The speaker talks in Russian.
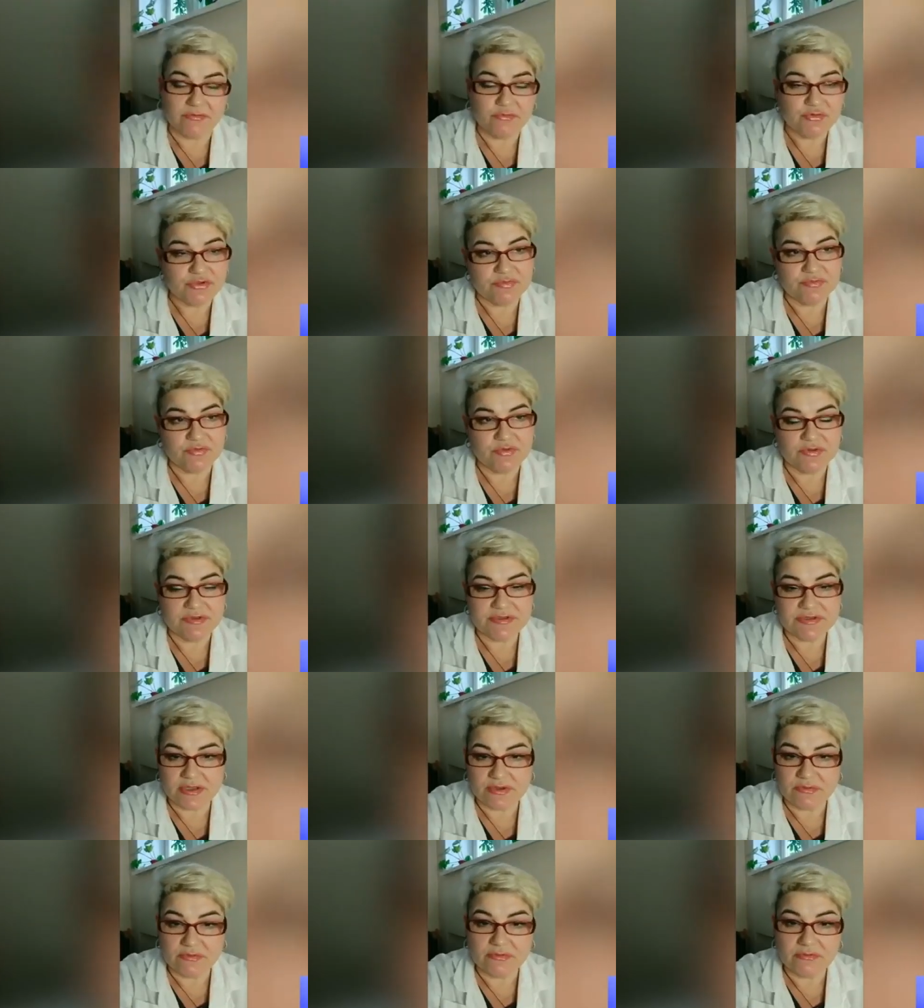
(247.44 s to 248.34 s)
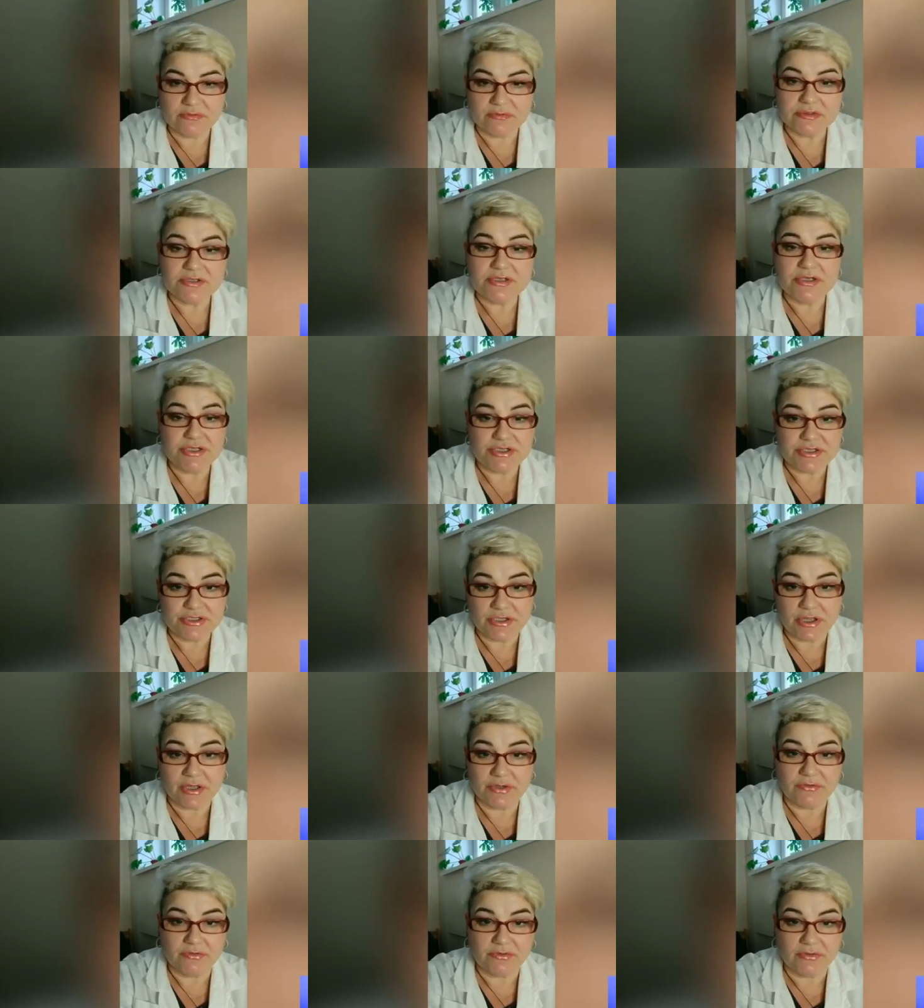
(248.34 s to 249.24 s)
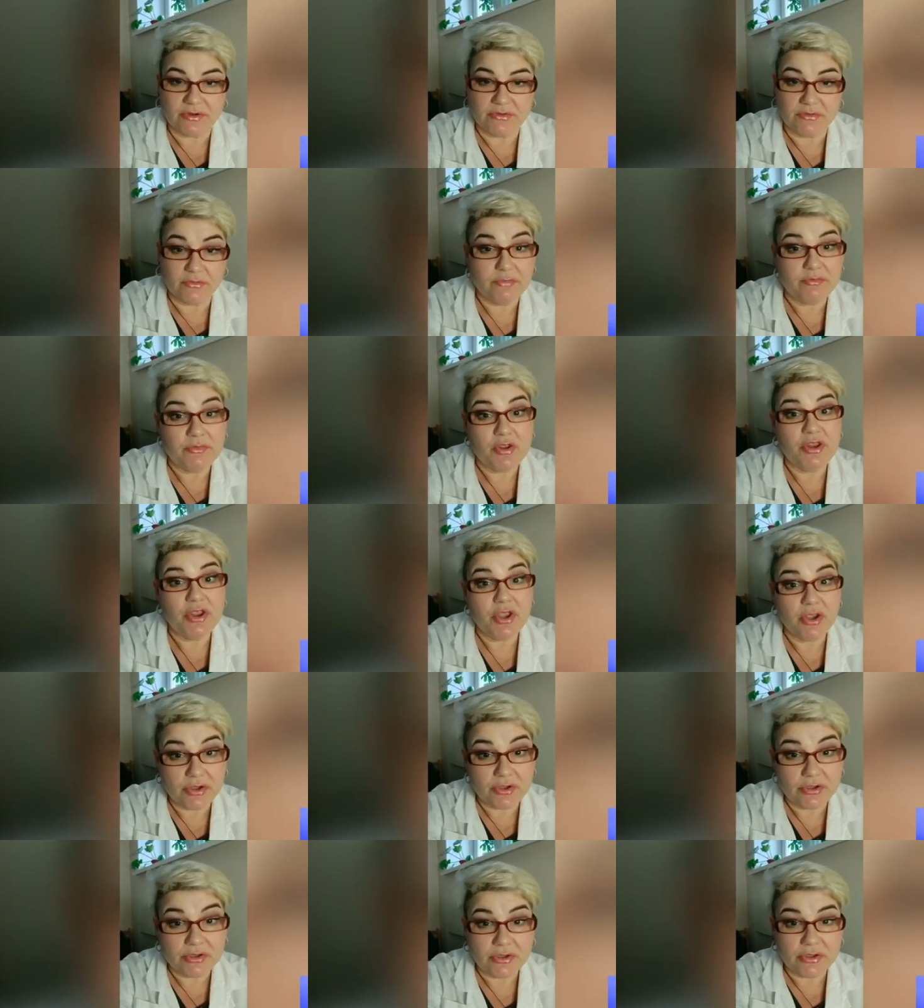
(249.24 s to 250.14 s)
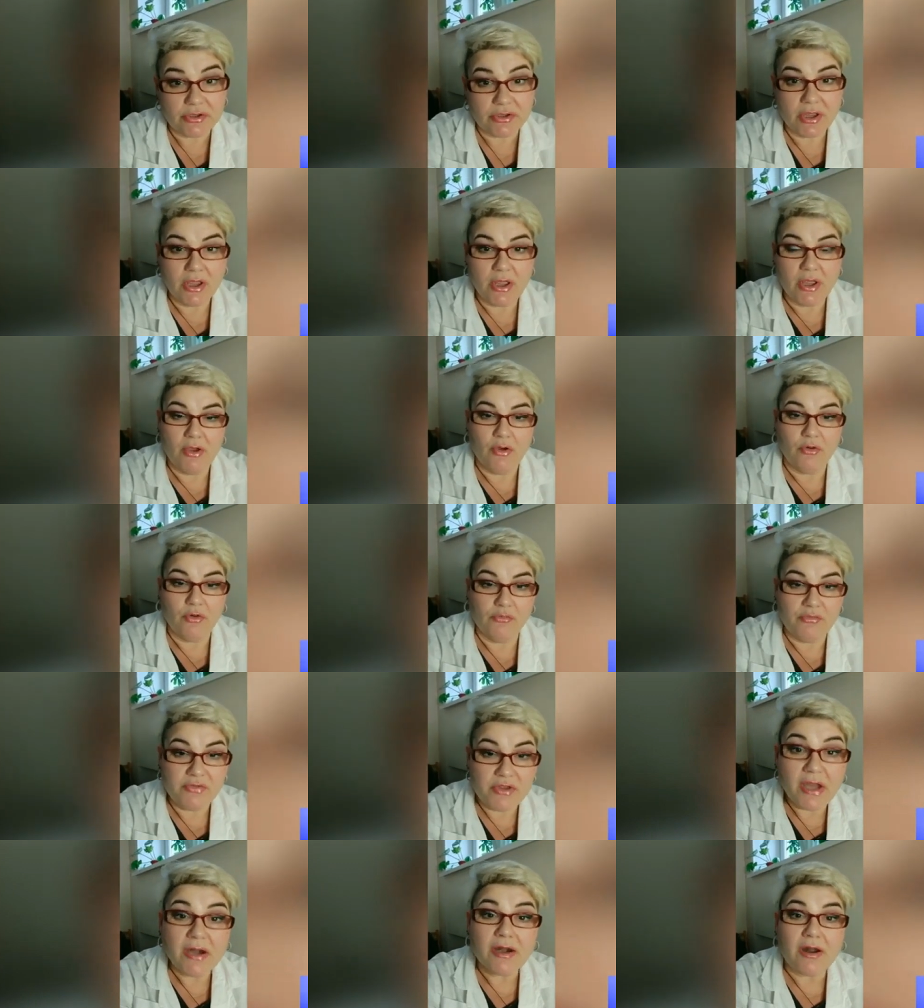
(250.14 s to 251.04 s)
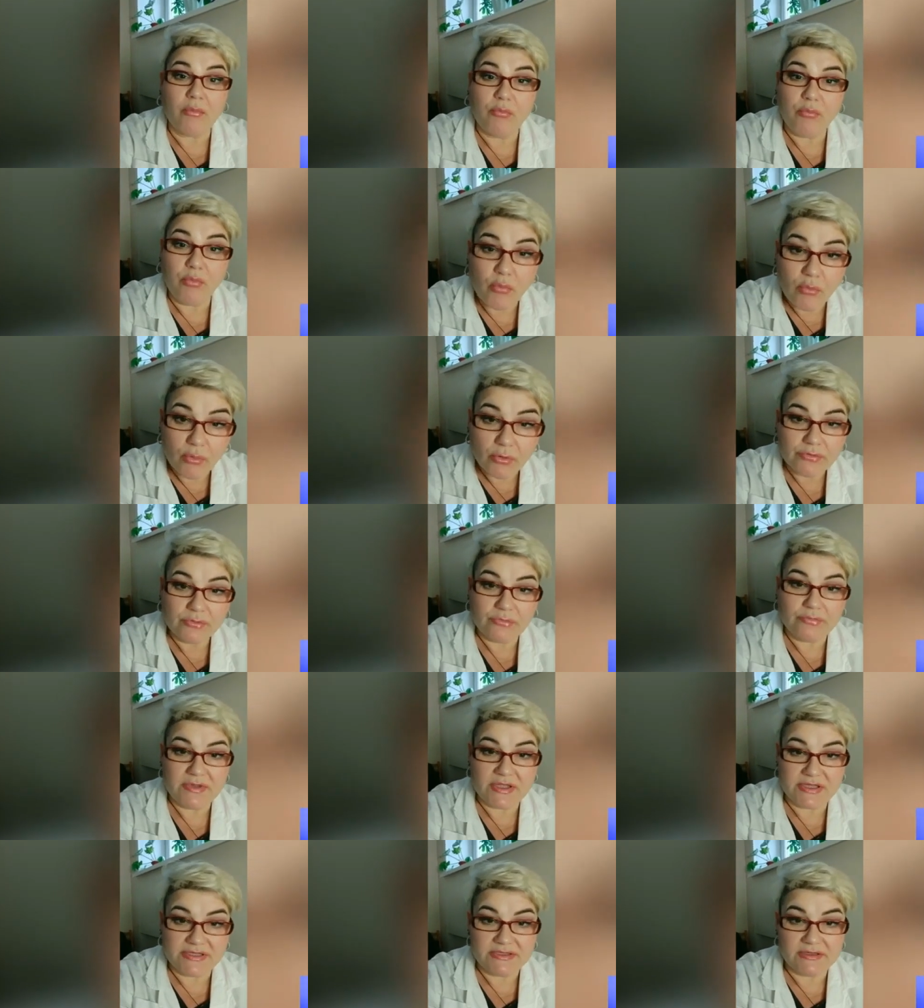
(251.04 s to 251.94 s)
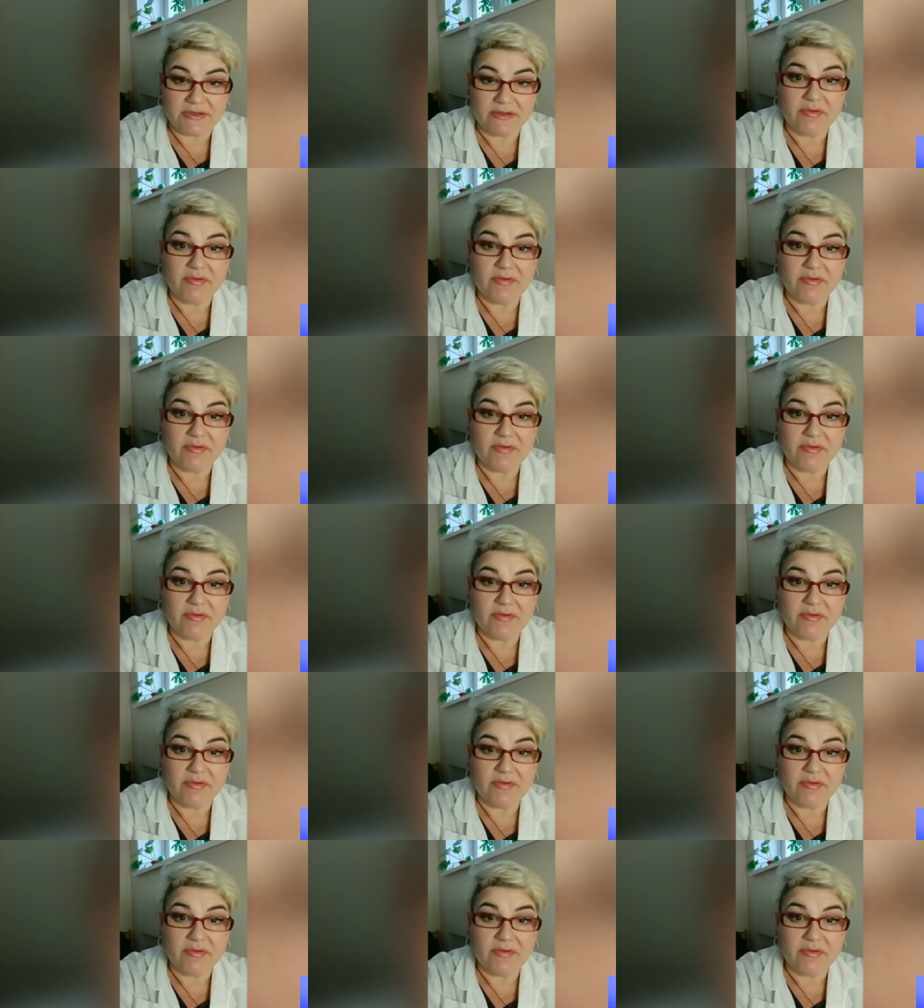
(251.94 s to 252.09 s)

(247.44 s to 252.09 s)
Очень много знаю женщин, которые говорят, ой, мне некогда, у меня работа, у меня дела.